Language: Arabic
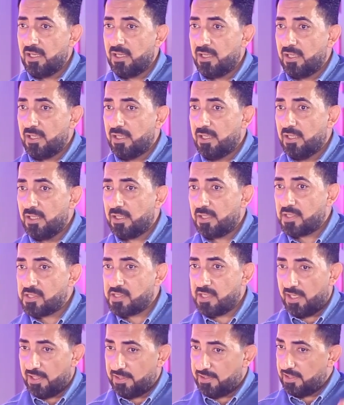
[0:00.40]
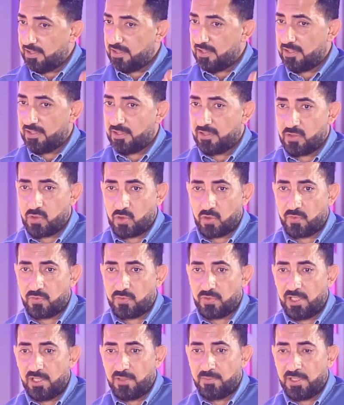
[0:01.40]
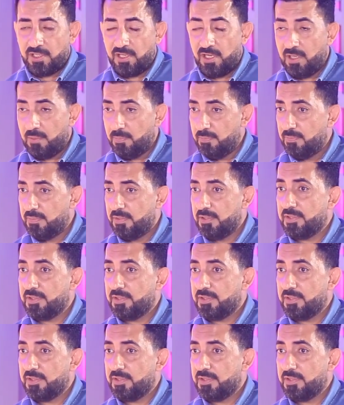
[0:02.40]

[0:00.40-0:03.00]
آه، رسالتك شوف المن حاب